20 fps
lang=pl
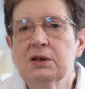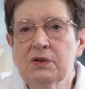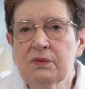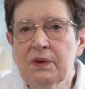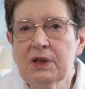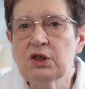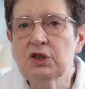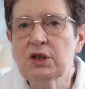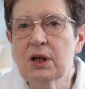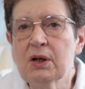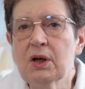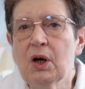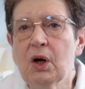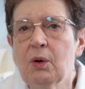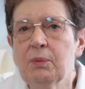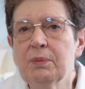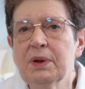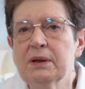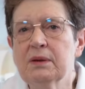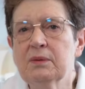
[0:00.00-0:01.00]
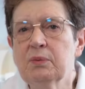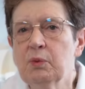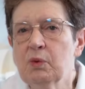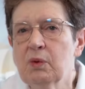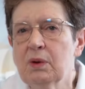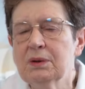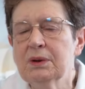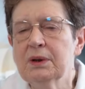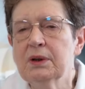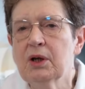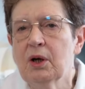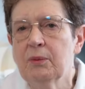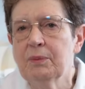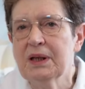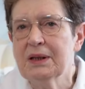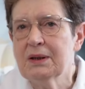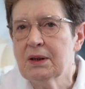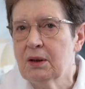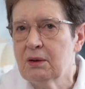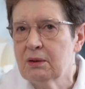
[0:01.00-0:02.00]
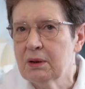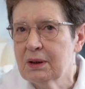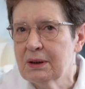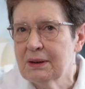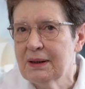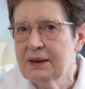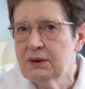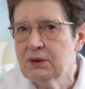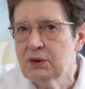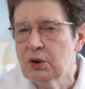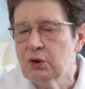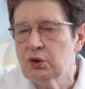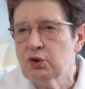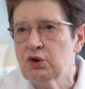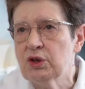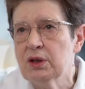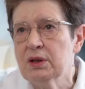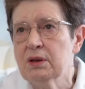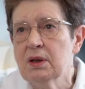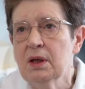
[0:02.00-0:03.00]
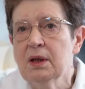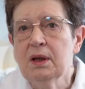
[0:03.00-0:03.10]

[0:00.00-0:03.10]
zwłaszcza kobiet, młodych kobiet chorych na toczeń